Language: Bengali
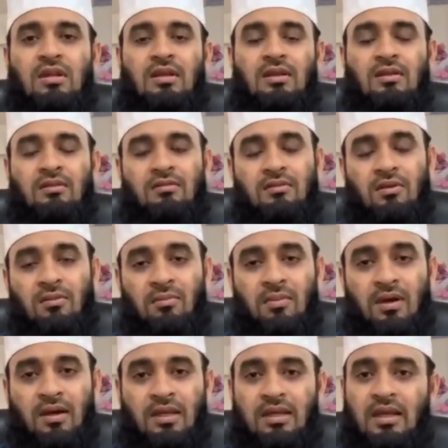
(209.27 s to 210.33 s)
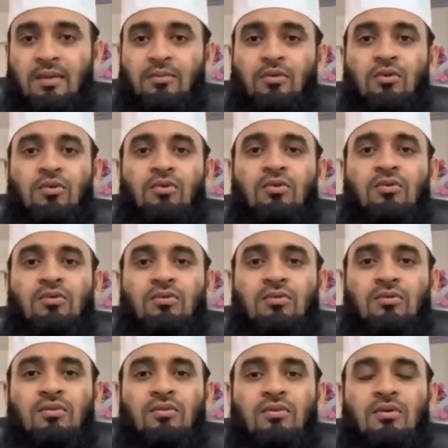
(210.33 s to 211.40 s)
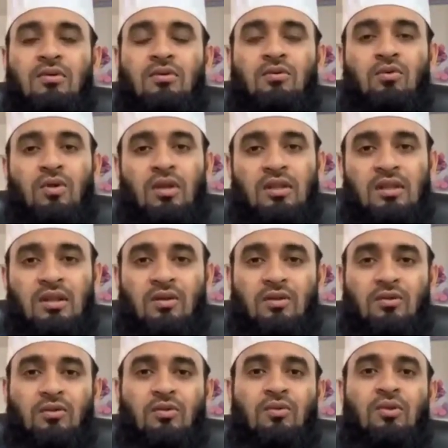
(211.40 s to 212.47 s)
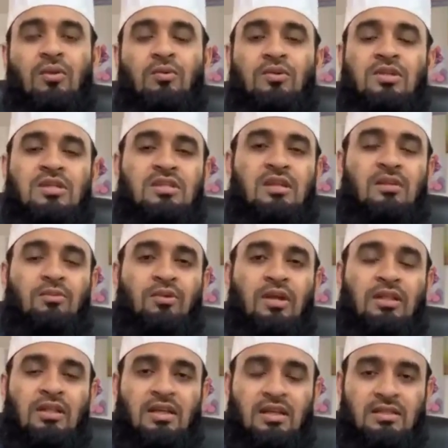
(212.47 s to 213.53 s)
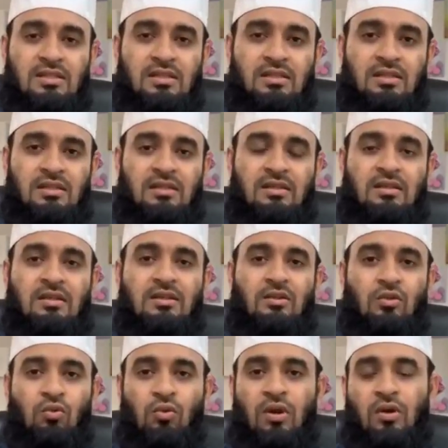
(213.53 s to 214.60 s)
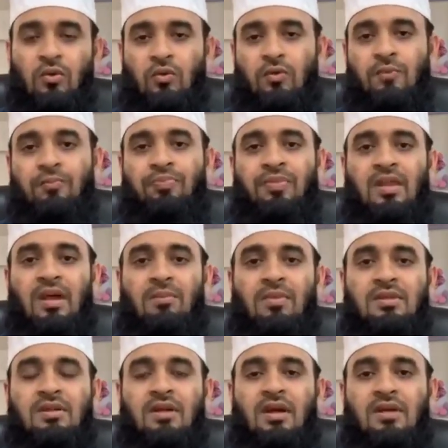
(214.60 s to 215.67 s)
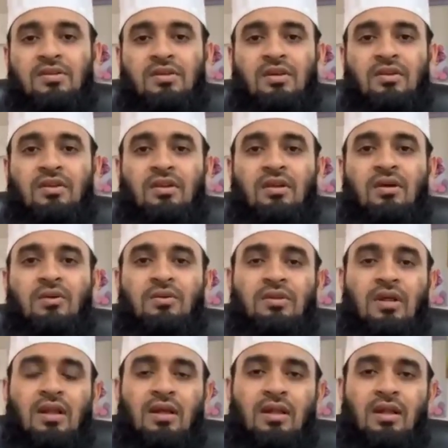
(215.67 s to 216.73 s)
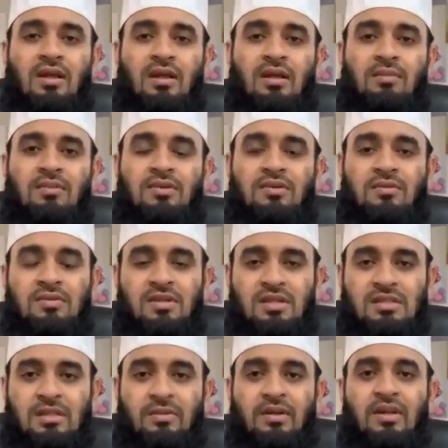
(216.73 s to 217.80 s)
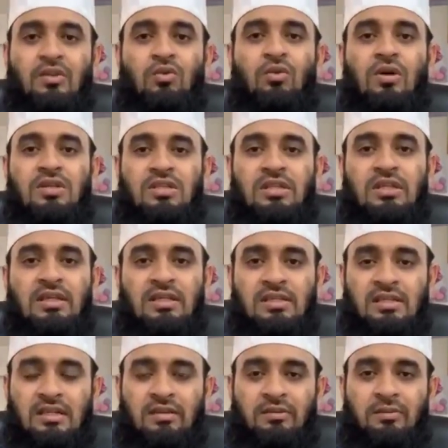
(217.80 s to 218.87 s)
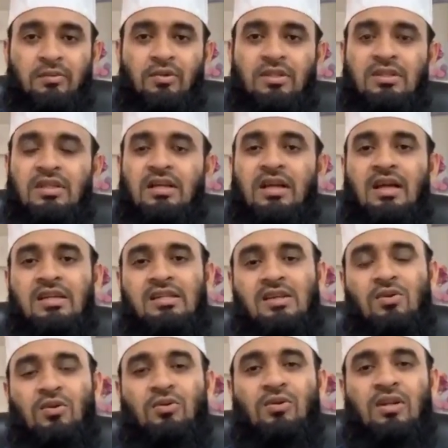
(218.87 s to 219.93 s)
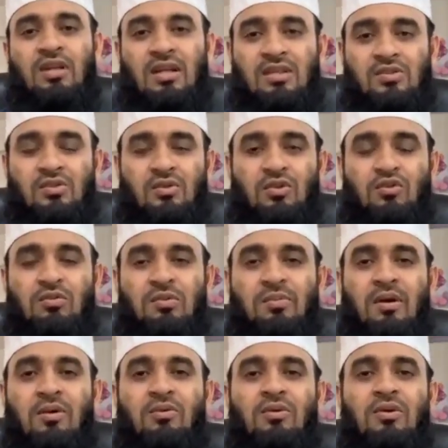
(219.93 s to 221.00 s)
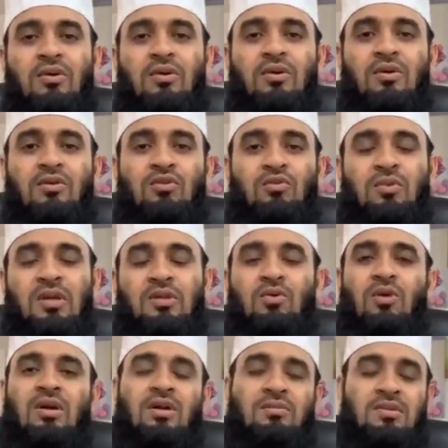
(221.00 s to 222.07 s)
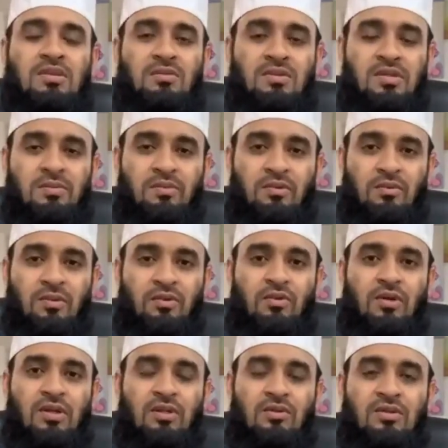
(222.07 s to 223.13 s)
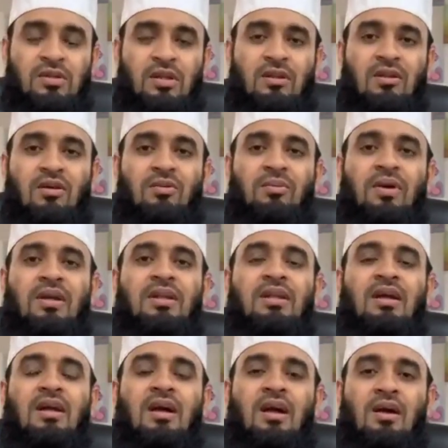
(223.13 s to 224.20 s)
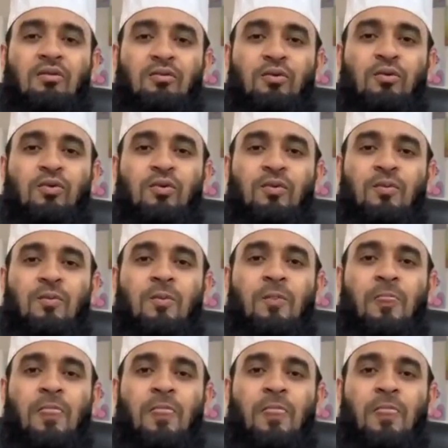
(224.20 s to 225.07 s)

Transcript: তাই লম্বা ক্যাম করুন কোরআন তেলাওয়াত করুন এবং সেজদায় পরে আল্লাহর কাছে দোয়া করুন আম্মা জান আয়েশা রাদি আল্লাহ তালা আনহাকে বিষ্ণু ইসা ইসলাম একটা দোয়া শিখিয়েছিলেন এবং বলেছিলেন আয়েশা কদরের রাজ্য যদি তুমি পাও তুমি এই দোয়াটা বেশি বেশি পড়বে দোয়াটি হচ্ছে আল্লাহম্মা ইন্নাকা আফুন